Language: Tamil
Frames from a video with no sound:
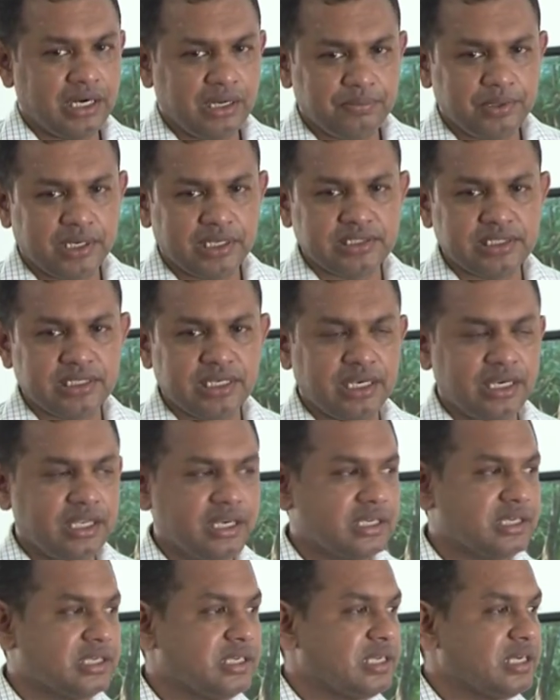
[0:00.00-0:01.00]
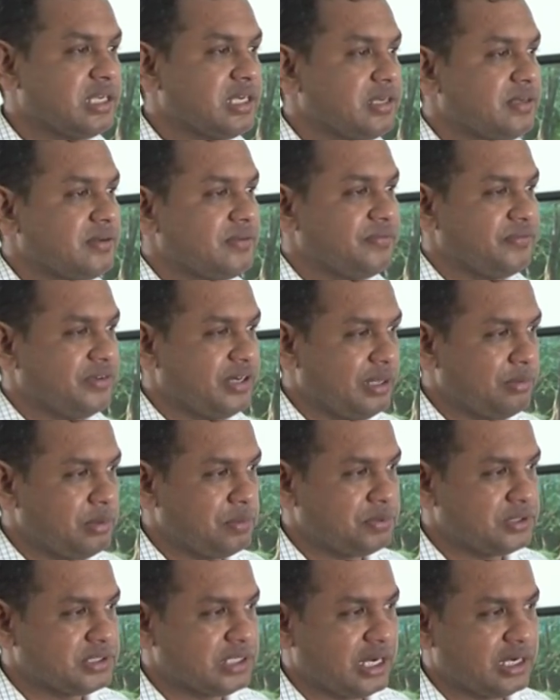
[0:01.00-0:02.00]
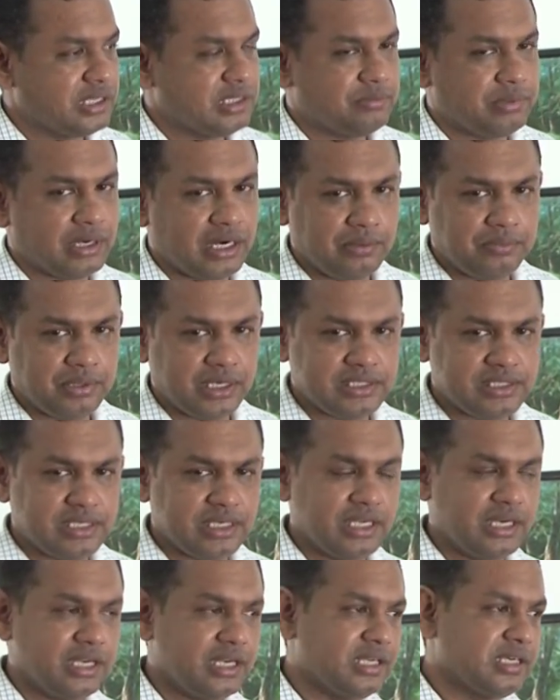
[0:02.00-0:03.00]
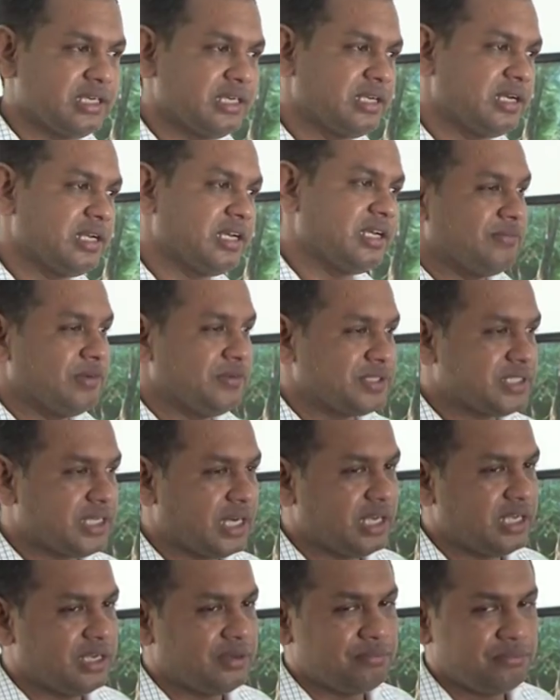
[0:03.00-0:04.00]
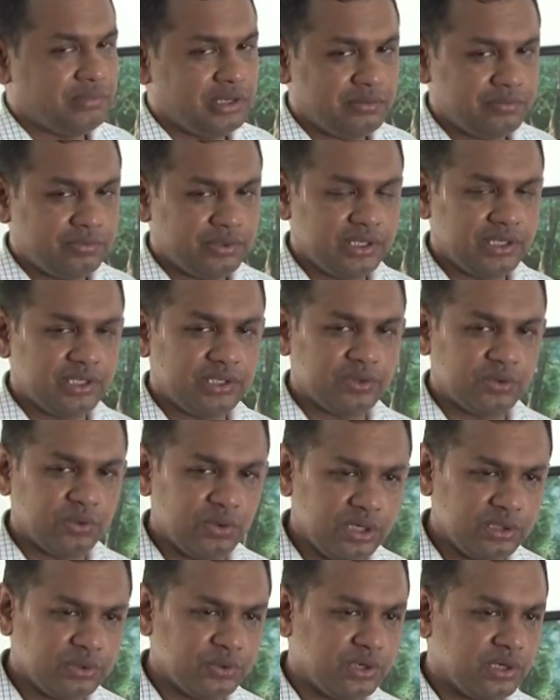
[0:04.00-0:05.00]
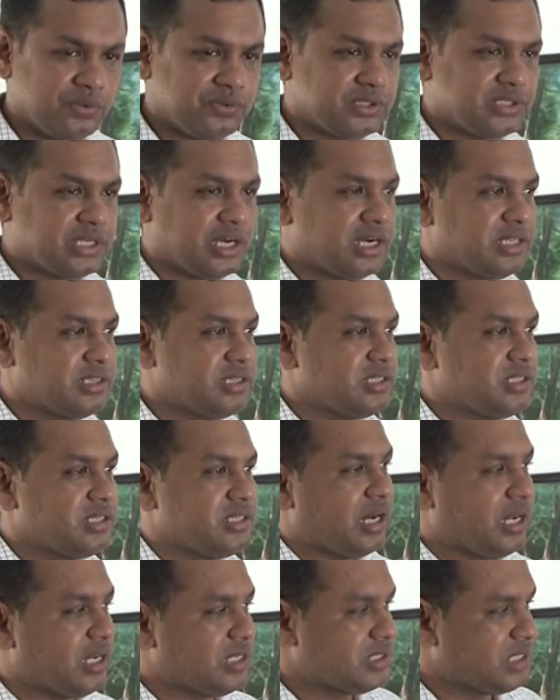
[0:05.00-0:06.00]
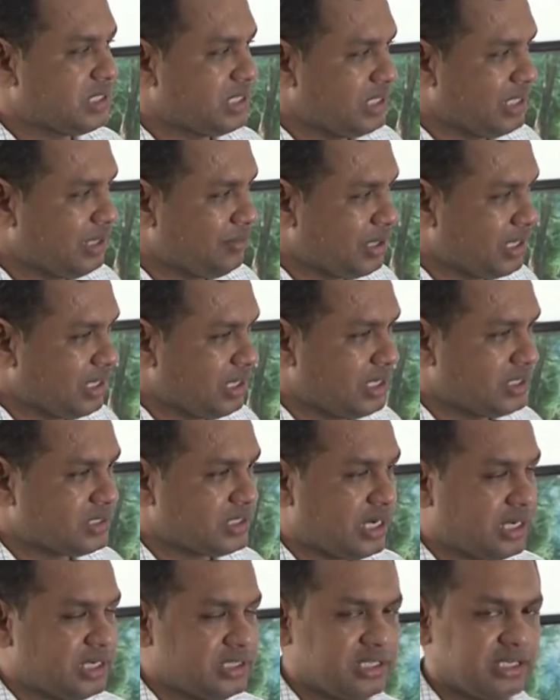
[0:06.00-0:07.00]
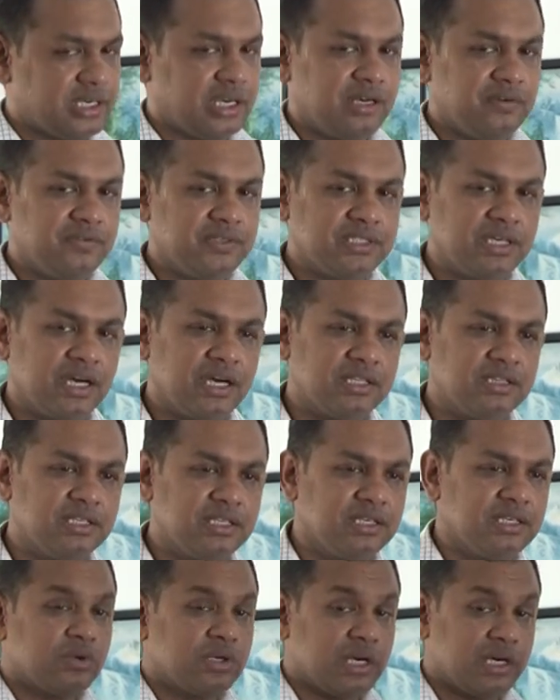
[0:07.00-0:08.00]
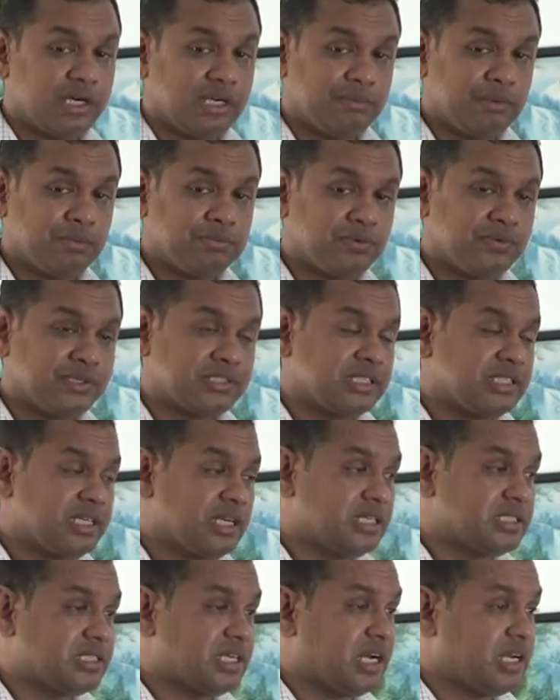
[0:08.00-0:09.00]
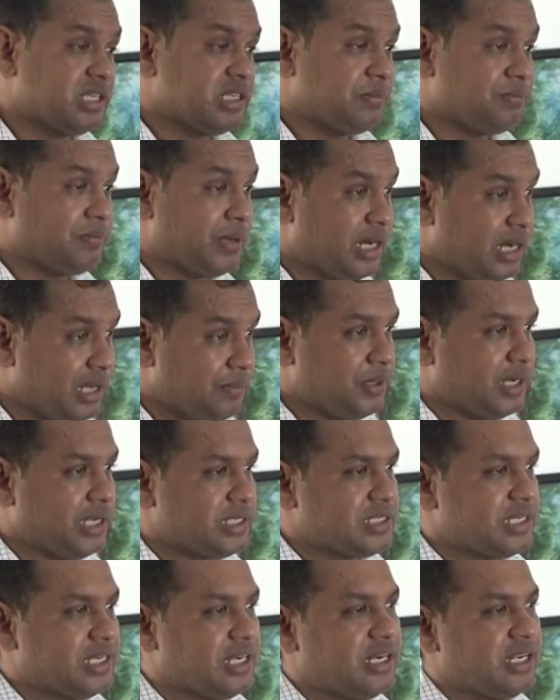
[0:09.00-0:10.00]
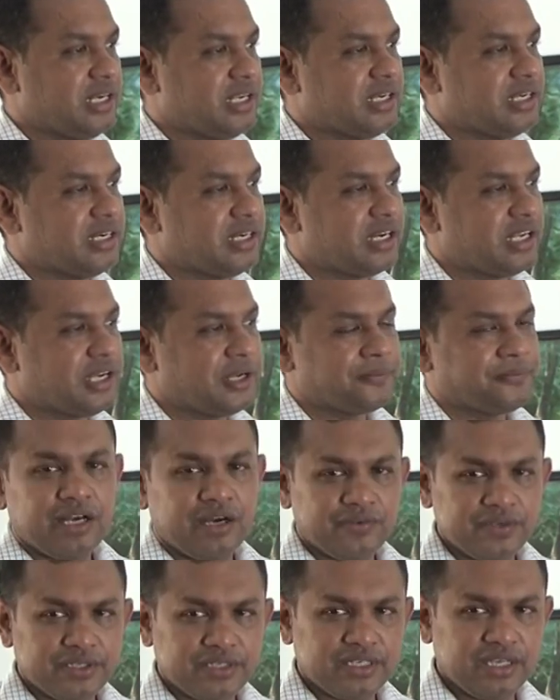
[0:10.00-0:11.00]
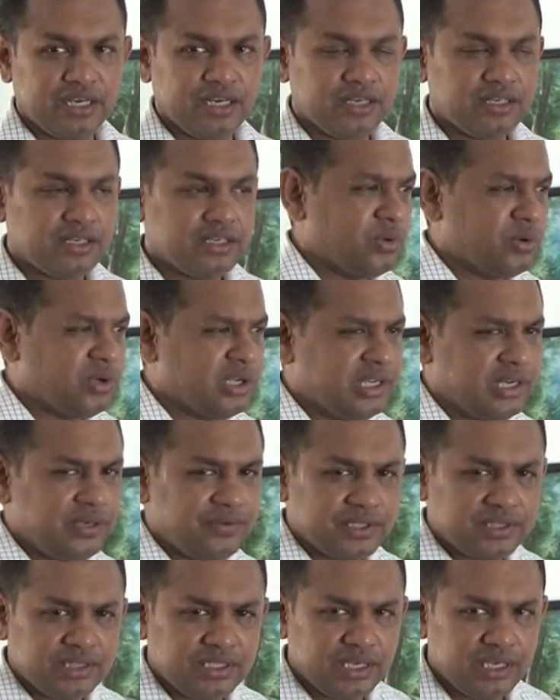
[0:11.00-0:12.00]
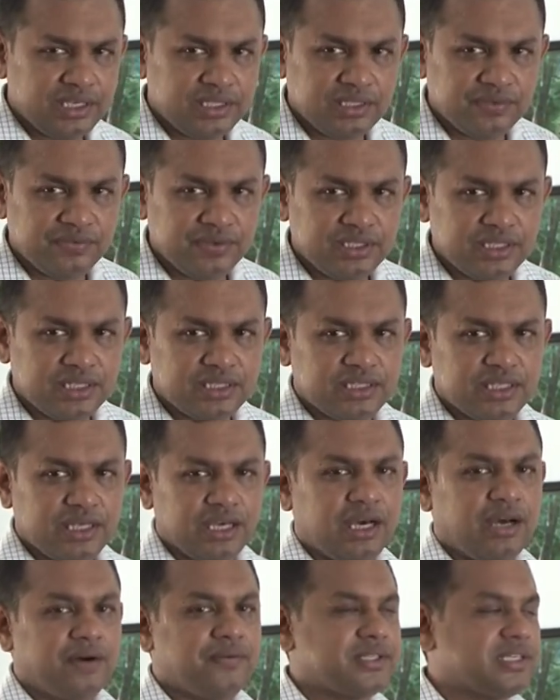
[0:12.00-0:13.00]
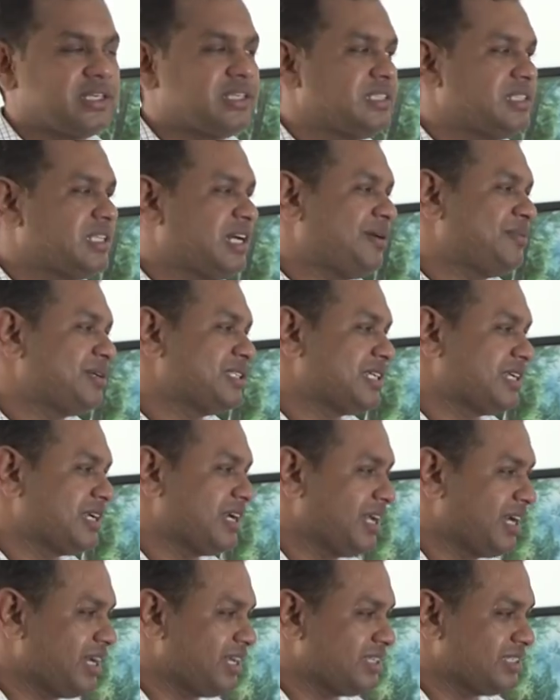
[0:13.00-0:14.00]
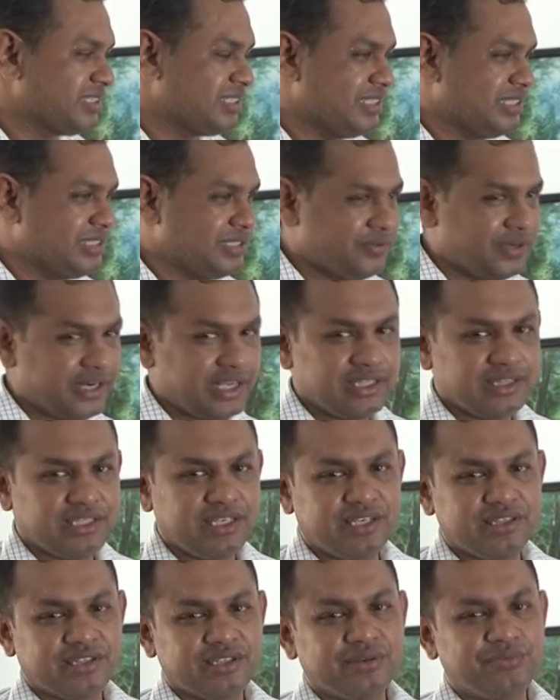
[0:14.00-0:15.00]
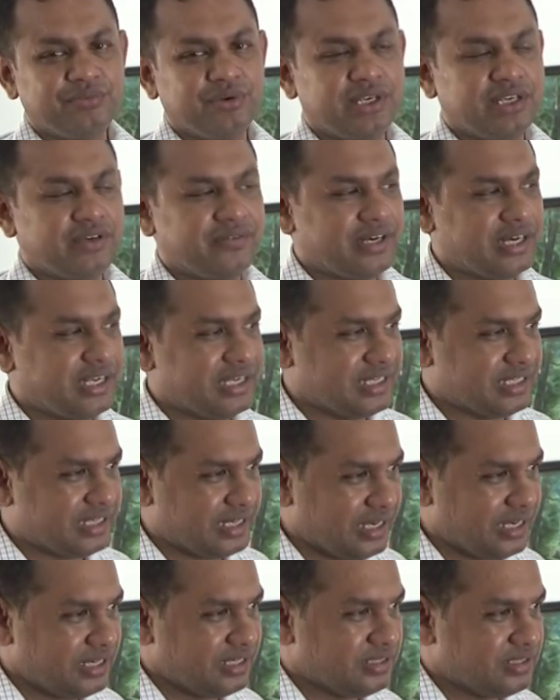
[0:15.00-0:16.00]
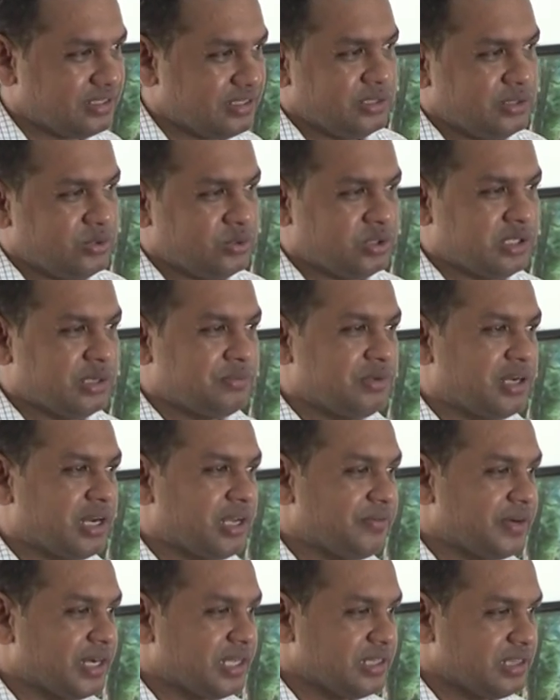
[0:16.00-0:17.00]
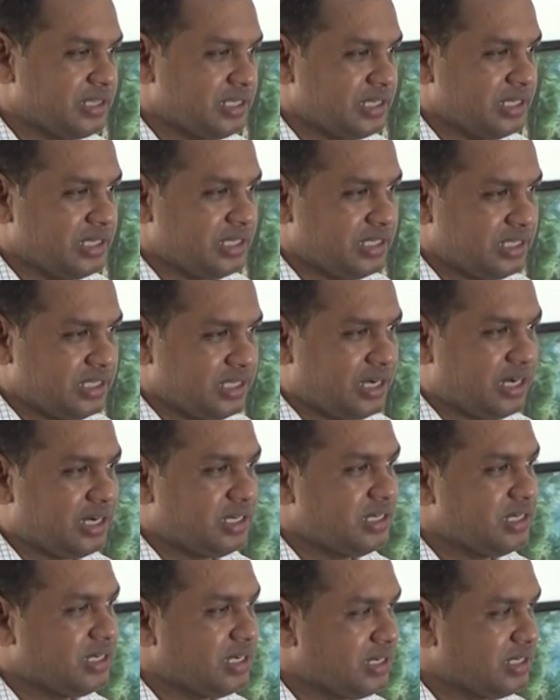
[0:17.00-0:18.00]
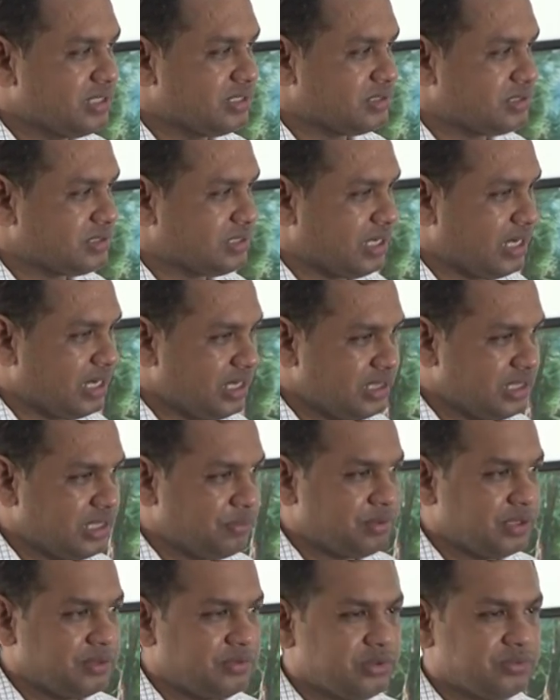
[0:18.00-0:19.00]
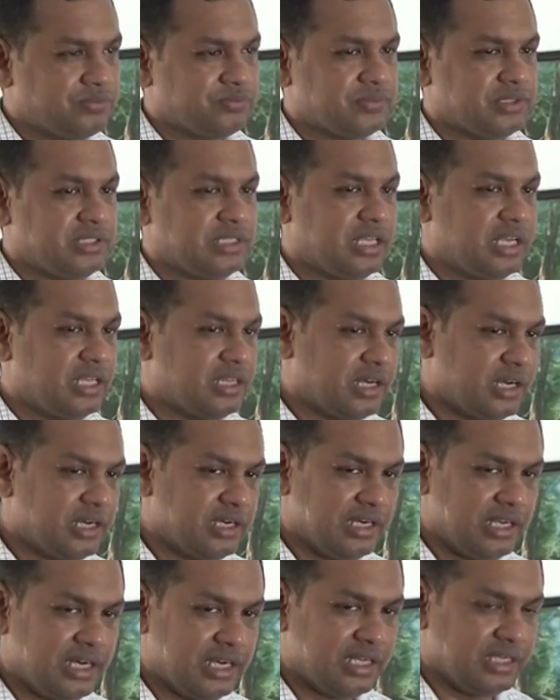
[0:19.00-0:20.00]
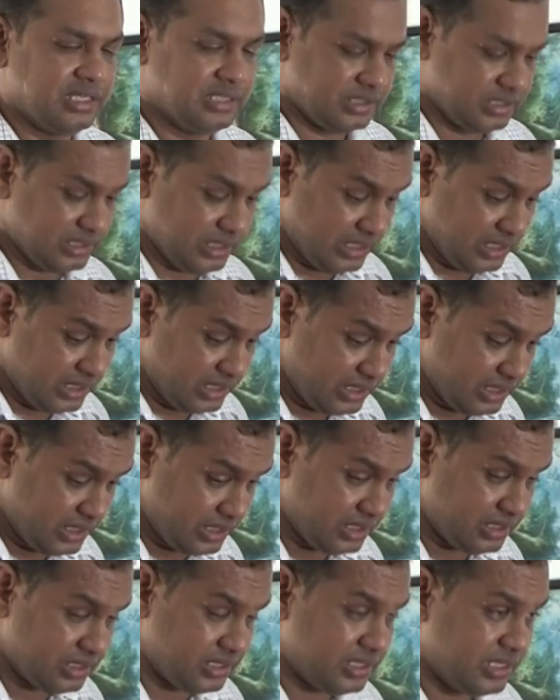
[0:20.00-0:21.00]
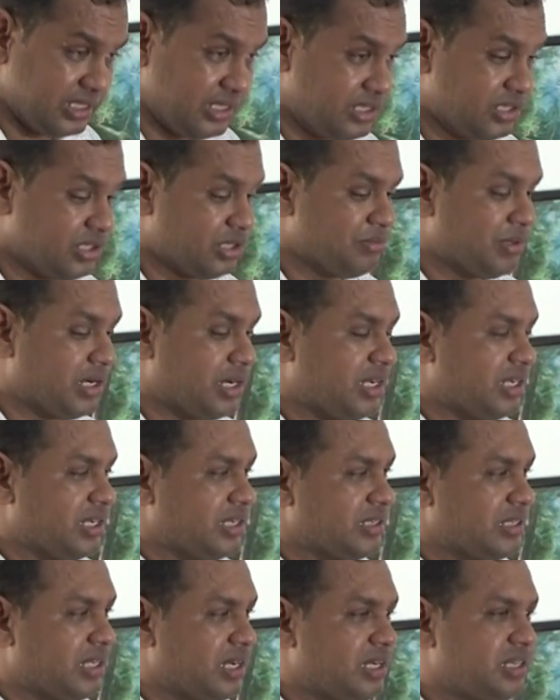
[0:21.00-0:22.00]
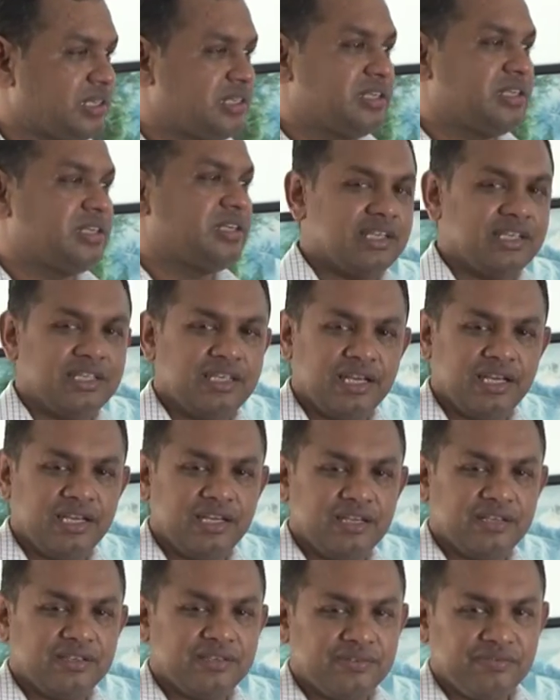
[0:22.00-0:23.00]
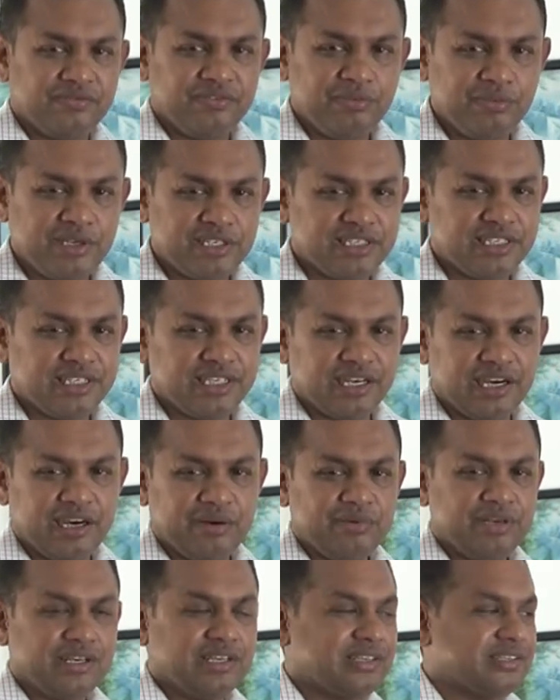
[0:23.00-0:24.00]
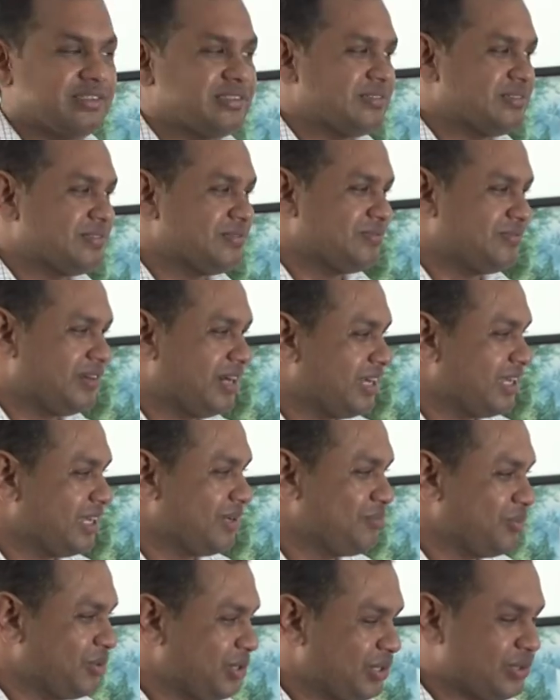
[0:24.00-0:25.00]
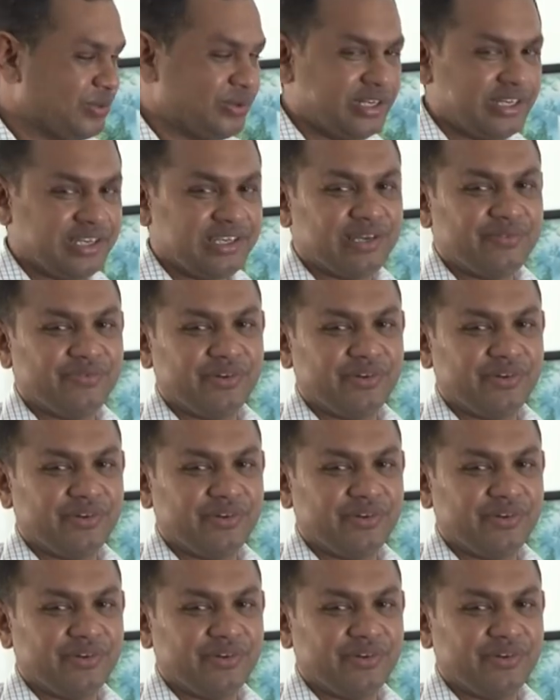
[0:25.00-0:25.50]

பல பிரச்சனைகள் இருக்கின்றன வீடமைப்பு சார்ந்து பல பிரச்சனைகள் இருக்கின்றன விவசாயம் மீன்பிடி தொழில்துறவு சார்ந்து அரச நியமனங்கள் சார்ந்து கல்வி சார்ந்து உட்கட்டமைப்பு வசதிகள் சார்ந்து பல பிரச்சனைகள் இருக்கின்றன அவற்றில் ஒரு இருபத்தி ஐந்து வீதத்தையாவது இந்த அமைச்சர்களால் இதுவரை தீர்க்க முடியவில்லை என்றால் யுத்தம் நிறைவடைந்து எட்டு ஆண்டுகள் கழிந்த பின்னும் இதேதான் நிலை என்று இருக்குமாக இருந்தால் இதனை விமர்சிக்காமல் வாயை மூடிக்கொண்டிருக்க